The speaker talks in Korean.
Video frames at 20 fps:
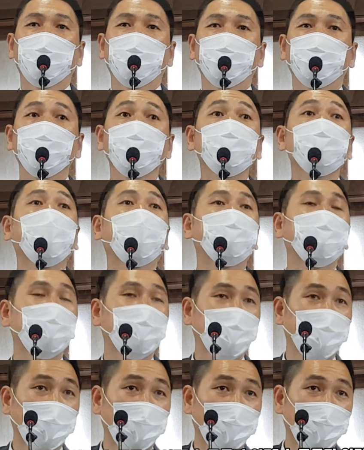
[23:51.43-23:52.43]
문
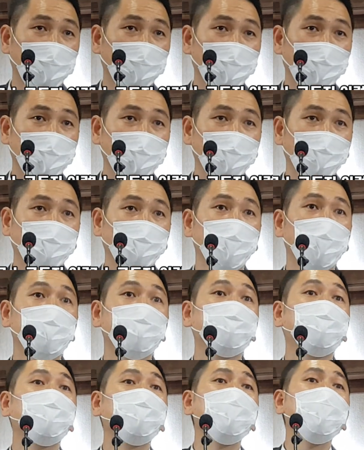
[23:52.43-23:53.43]
닫을 때
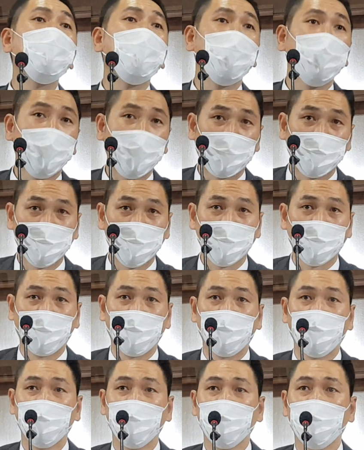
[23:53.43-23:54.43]
우리는 문을 열게
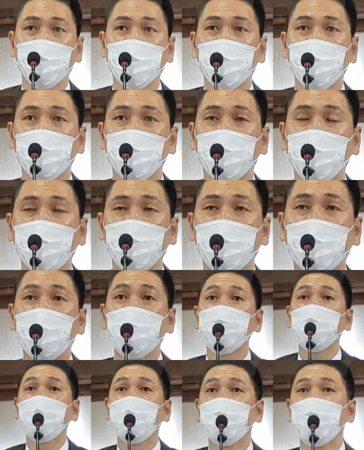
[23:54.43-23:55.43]
하시고
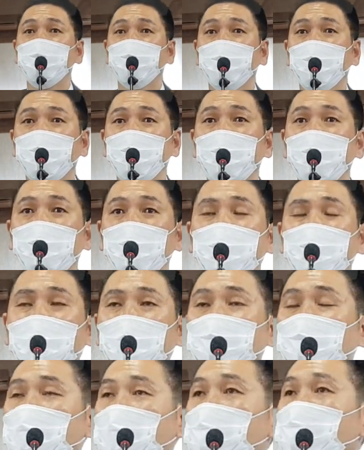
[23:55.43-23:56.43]
아멘
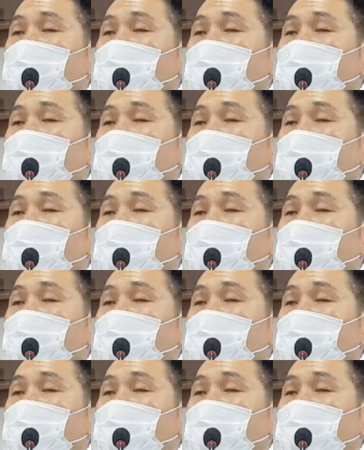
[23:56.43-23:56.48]
남들이